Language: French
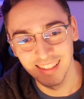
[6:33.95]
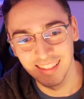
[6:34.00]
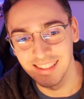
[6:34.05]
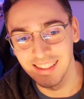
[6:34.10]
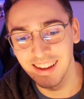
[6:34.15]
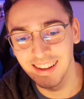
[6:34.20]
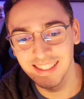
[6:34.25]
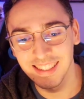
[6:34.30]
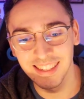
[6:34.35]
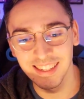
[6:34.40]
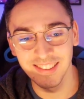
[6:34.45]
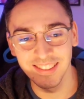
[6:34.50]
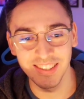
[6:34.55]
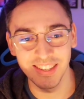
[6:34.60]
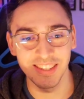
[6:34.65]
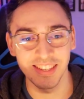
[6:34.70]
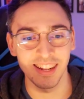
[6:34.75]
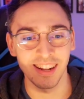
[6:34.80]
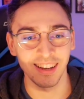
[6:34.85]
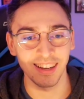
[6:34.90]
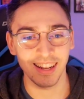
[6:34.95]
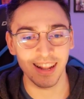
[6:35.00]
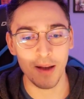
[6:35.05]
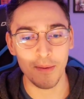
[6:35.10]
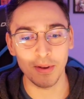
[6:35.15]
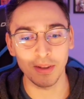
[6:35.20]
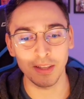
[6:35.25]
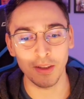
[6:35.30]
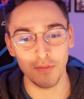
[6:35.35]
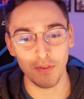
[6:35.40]
Là, c'est le GG, là.
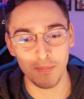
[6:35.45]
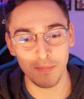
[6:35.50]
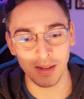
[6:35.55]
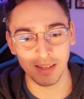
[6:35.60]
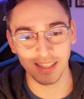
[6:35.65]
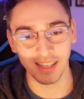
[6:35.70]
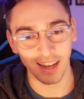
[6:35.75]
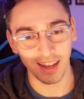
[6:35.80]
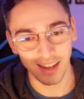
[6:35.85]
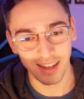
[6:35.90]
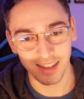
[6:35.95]
Clairement, ça fait plaisir.